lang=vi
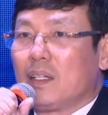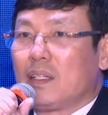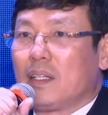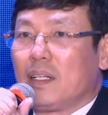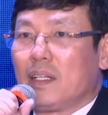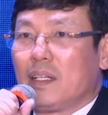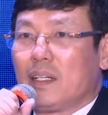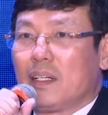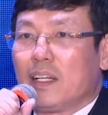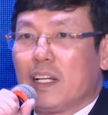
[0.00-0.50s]

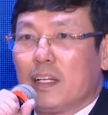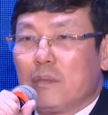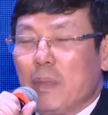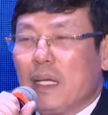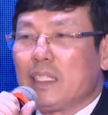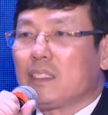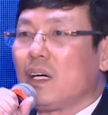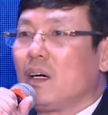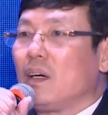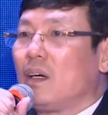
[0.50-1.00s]
thì đến
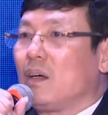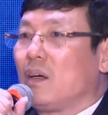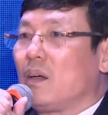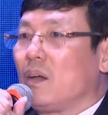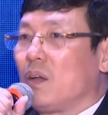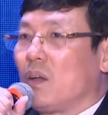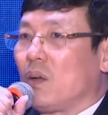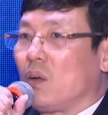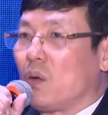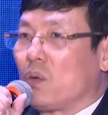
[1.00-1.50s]
bây giờ
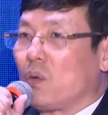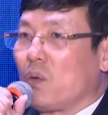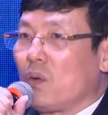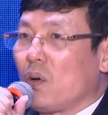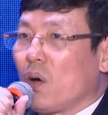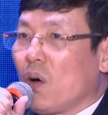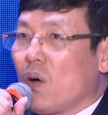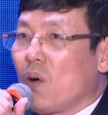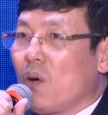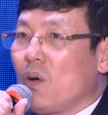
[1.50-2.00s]
nó
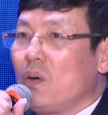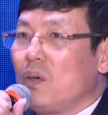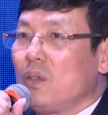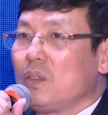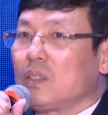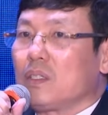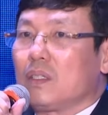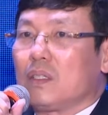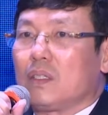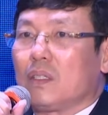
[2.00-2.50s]
cũng có
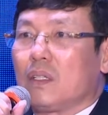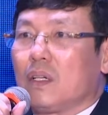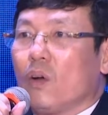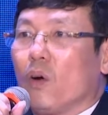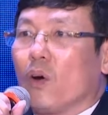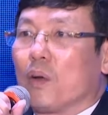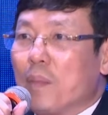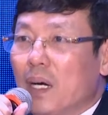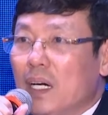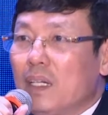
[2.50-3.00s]
sự
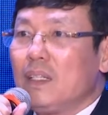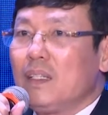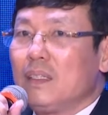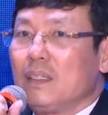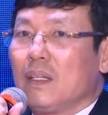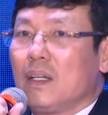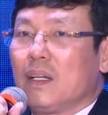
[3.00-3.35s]
đổi mới.